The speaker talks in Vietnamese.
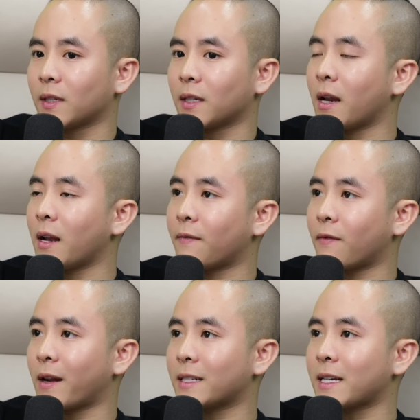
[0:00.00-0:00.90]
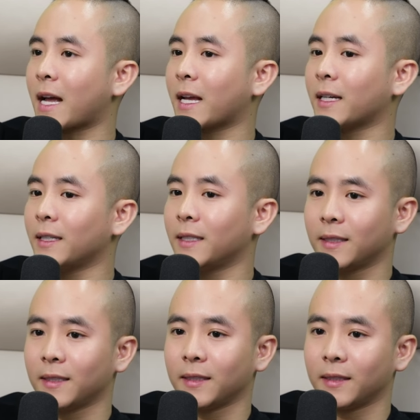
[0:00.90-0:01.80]
thì đấy là franchise
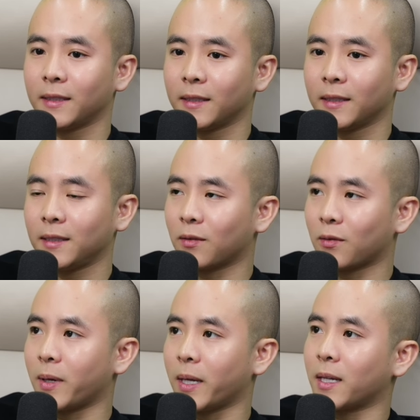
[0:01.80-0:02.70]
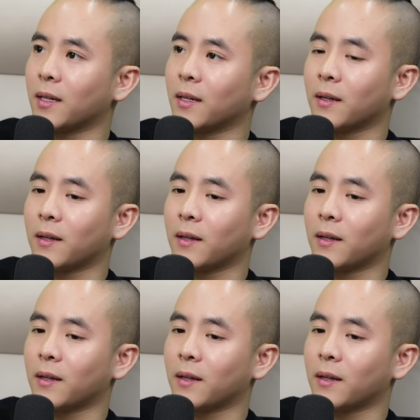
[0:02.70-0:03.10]
nhượng quyền